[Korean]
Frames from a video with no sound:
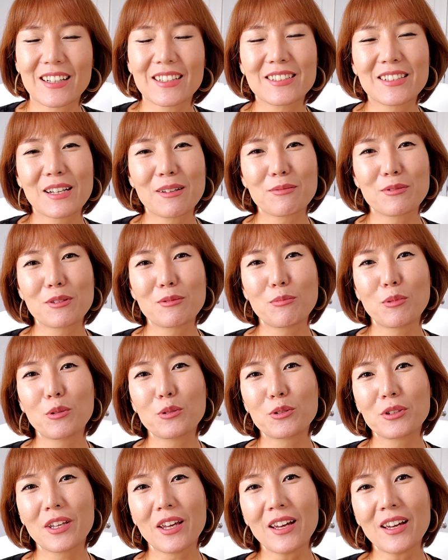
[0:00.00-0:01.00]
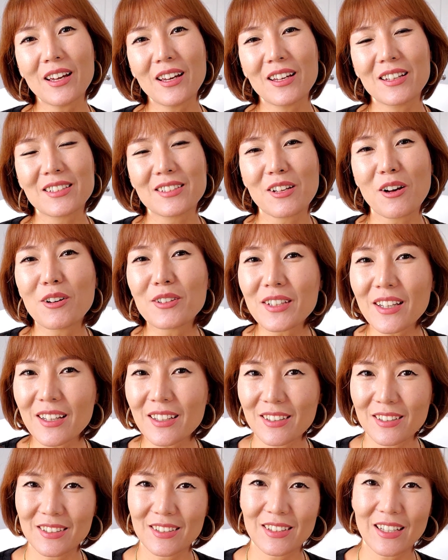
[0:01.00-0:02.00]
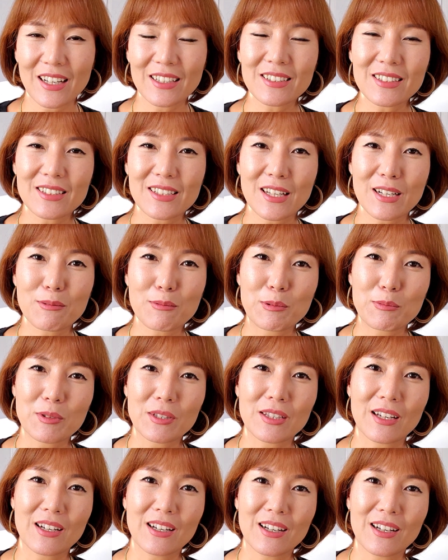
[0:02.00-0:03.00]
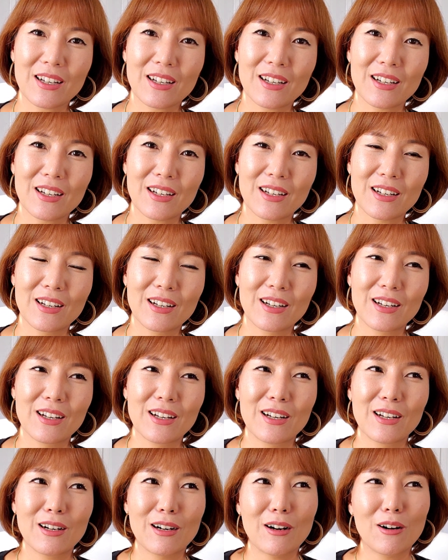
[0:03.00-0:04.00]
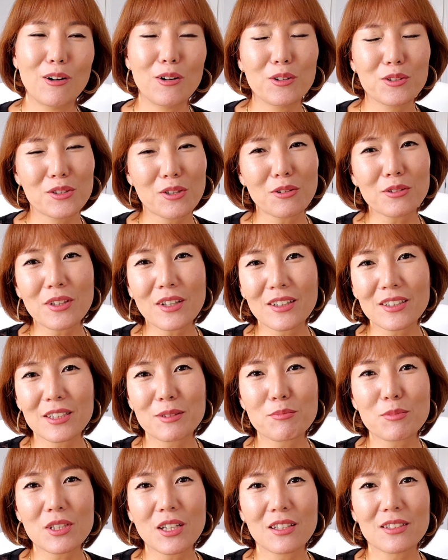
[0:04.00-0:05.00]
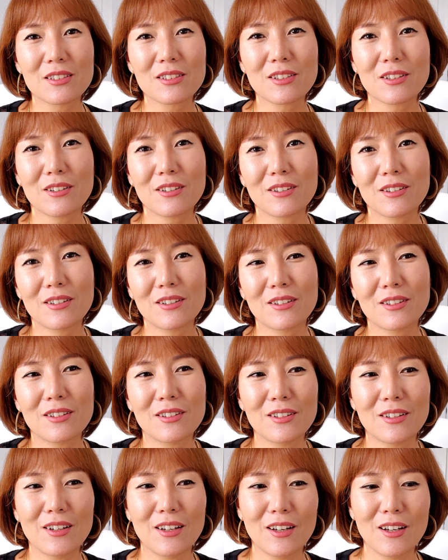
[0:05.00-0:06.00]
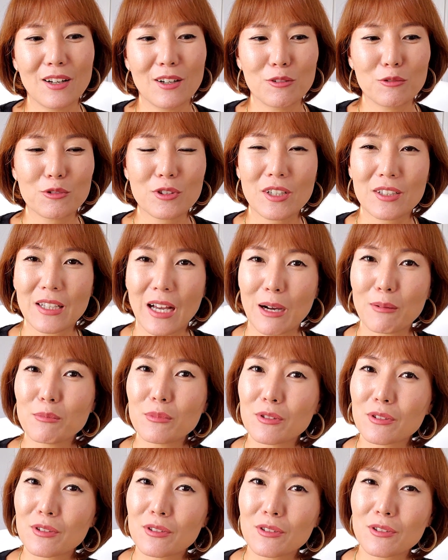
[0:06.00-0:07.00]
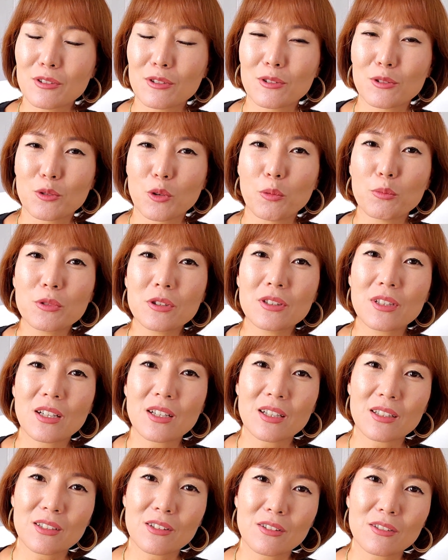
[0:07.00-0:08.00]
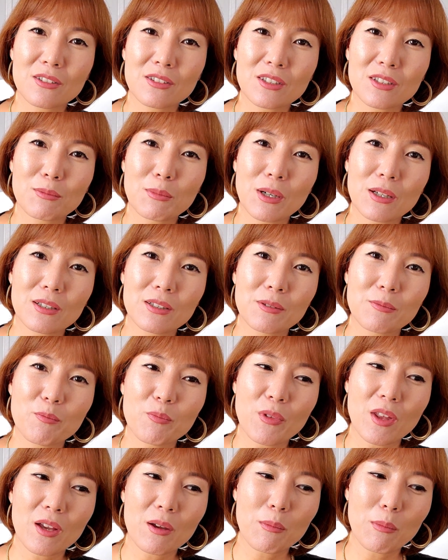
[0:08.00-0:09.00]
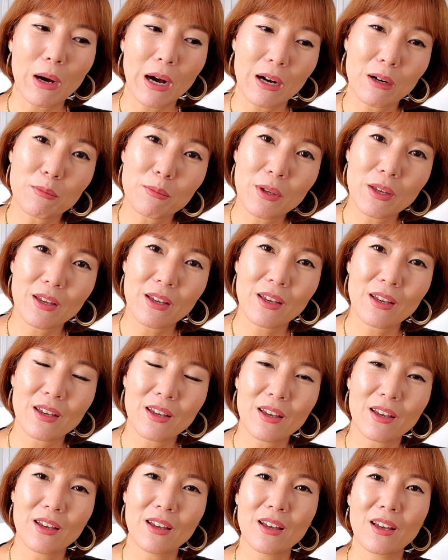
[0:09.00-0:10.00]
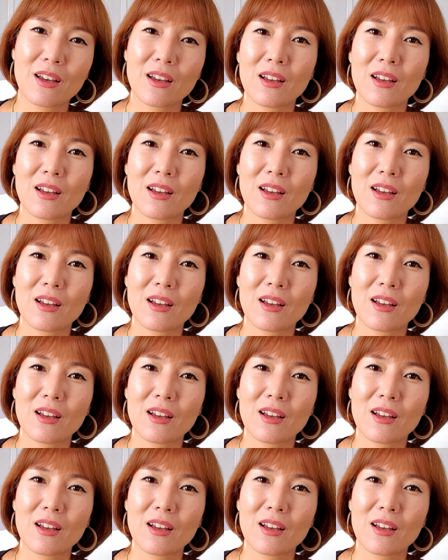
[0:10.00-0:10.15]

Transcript: 다른 사람들 모르게 선행을 하는 사람입니다. 어, 선행 쉽지 않죠. 우리가 남을 돕는다라는 것은 그만큼 내 마음에